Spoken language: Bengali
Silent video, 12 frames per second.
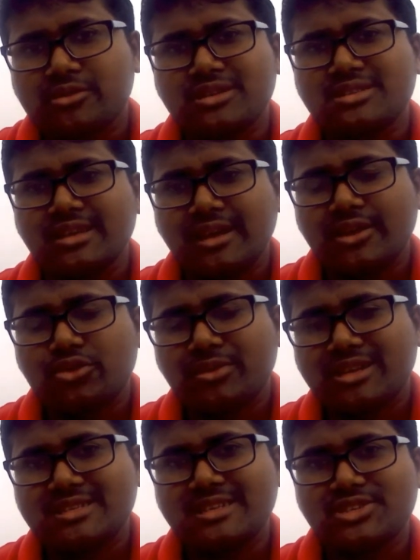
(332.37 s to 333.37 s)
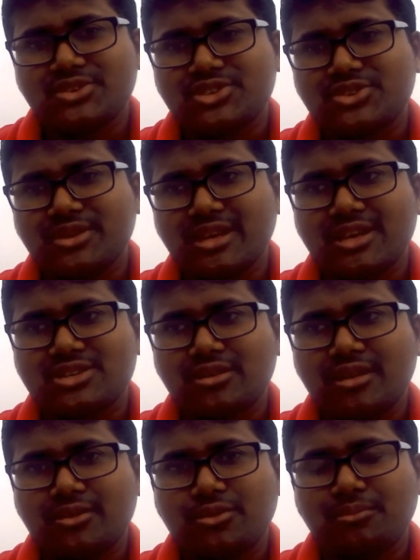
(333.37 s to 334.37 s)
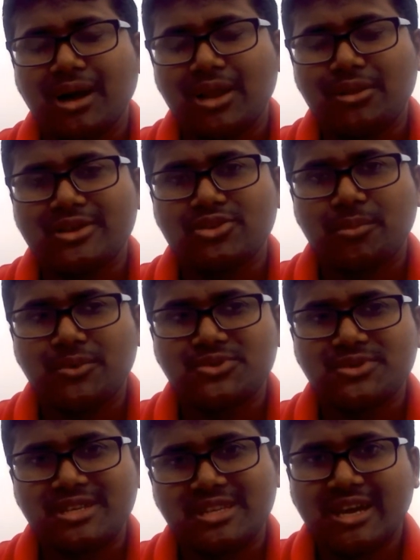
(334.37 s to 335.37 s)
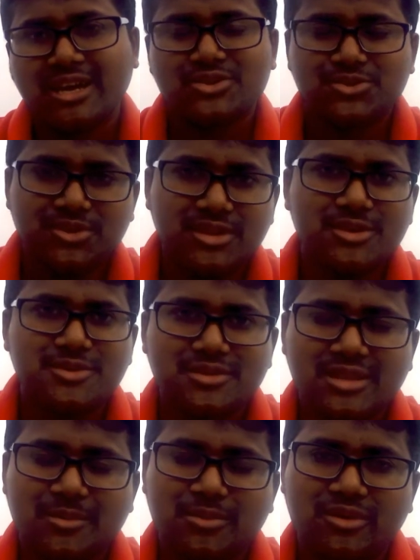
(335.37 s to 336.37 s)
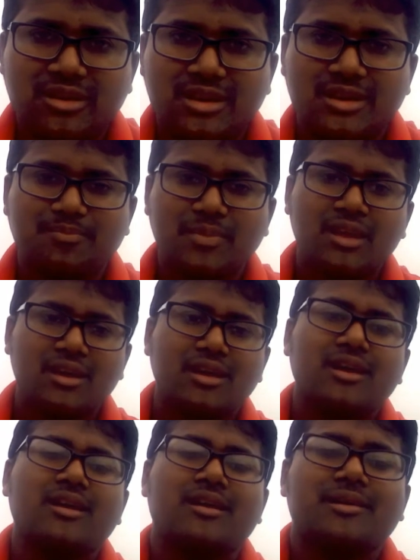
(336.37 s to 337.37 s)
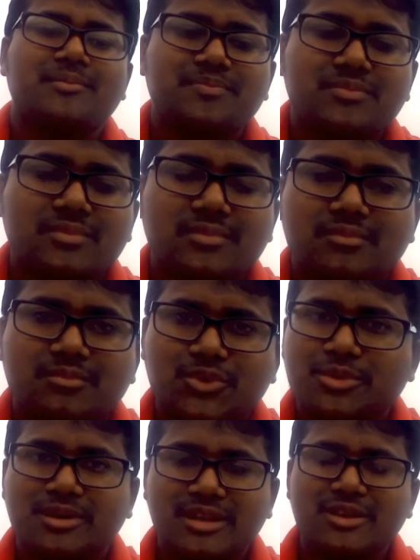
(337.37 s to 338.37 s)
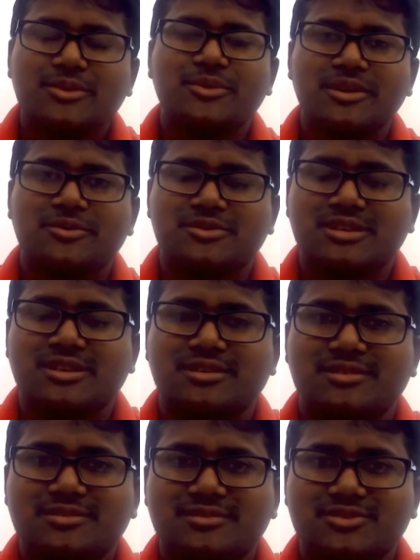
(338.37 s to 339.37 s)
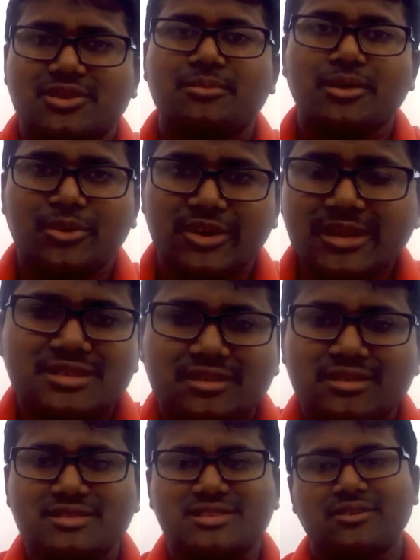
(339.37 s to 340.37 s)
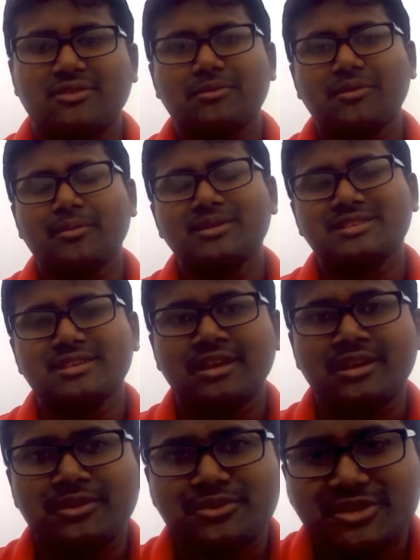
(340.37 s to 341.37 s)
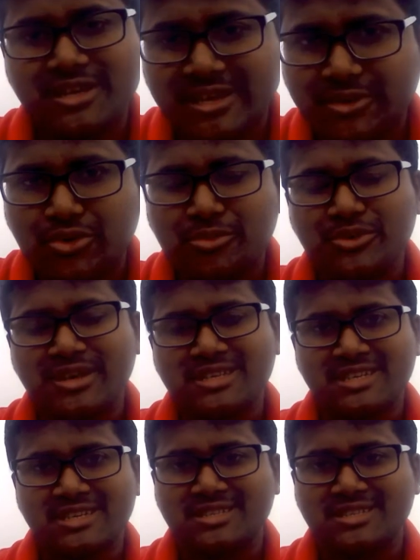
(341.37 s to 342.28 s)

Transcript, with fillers: এরকম একটা সিচুয়েশনে আসলে খুব ভালো একটা অপরচুনিটি থাকা সত্ত্বেও তার পক্ষে বৈমানিক হয়ে ওঠা সম্ভব হয়নি স্বাভাবিকভাবেই সিনারিওটা এরকম হয়ে যায় যে